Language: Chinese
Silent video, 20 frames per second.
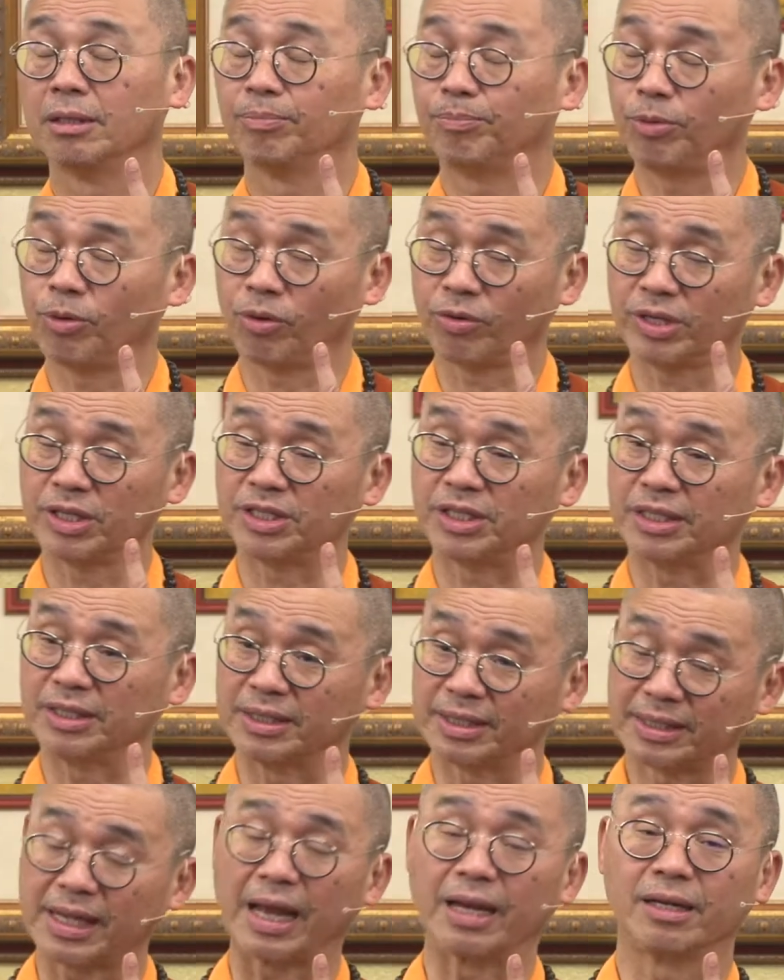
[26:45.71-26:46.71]
不容易起
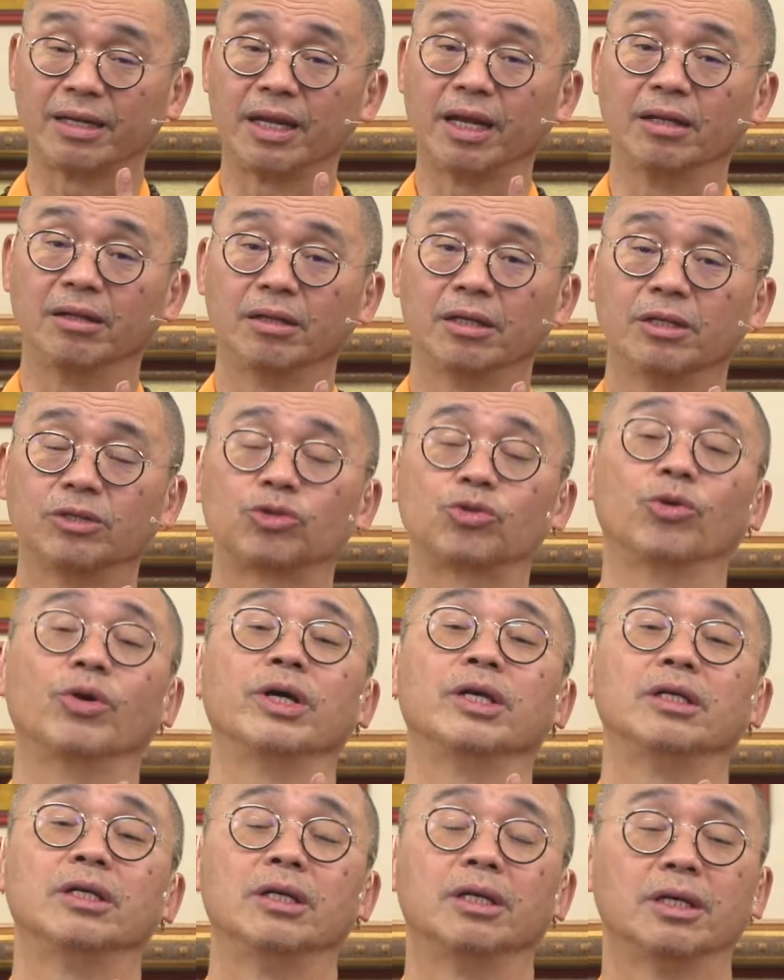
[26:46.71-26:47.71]
善念，所
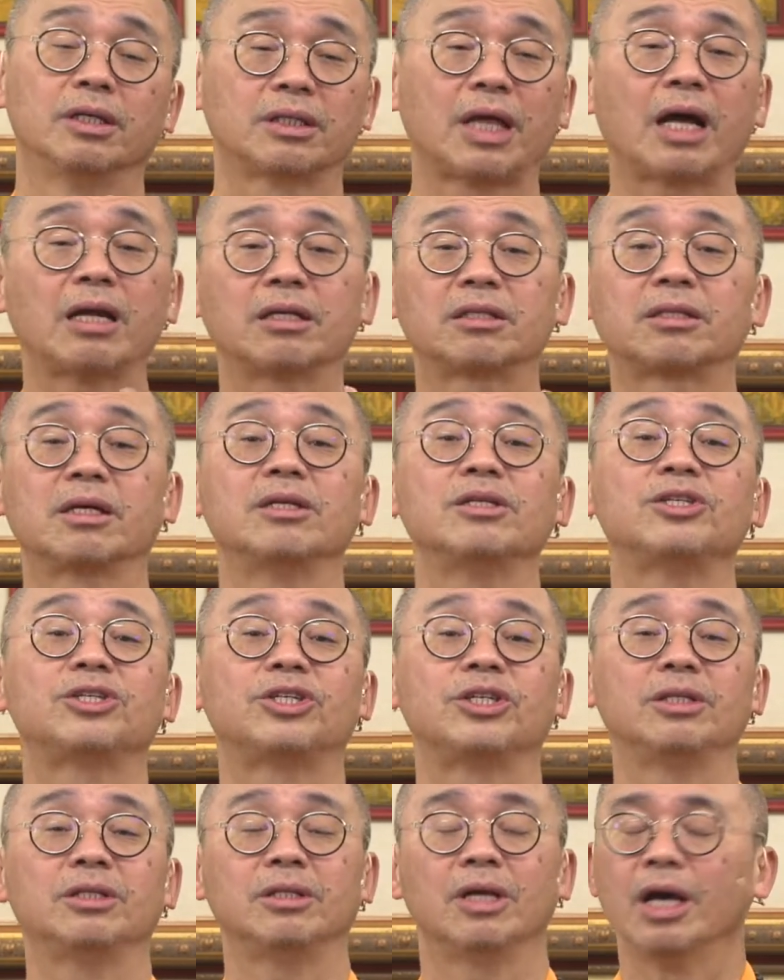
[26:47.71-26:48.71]
以他的嗔
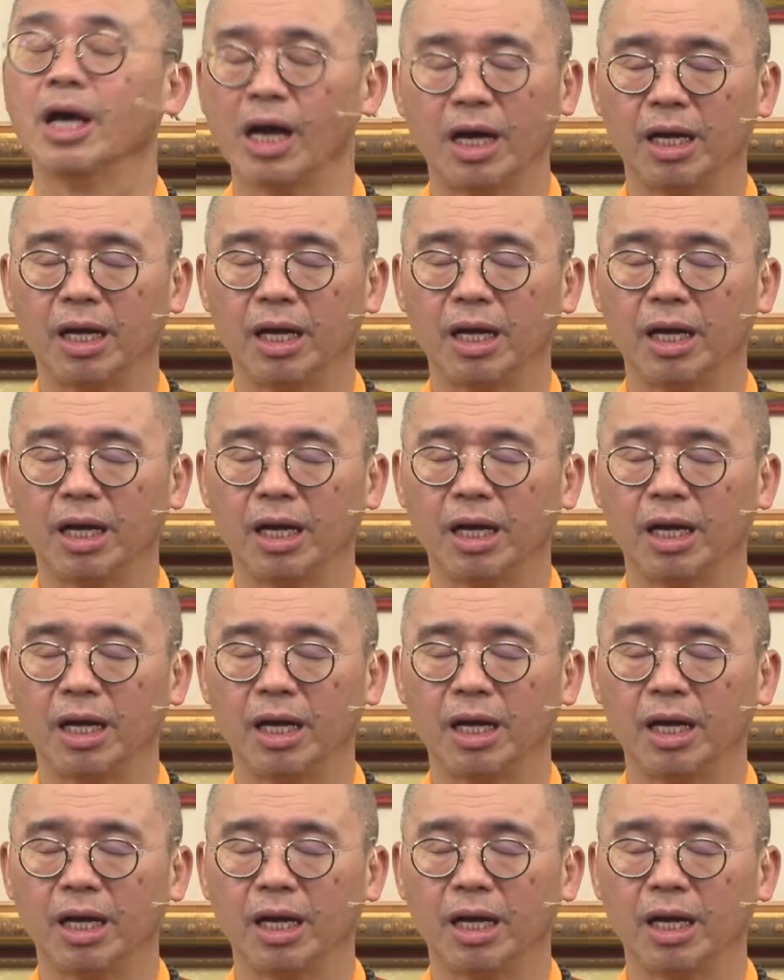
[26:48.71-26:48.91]
心，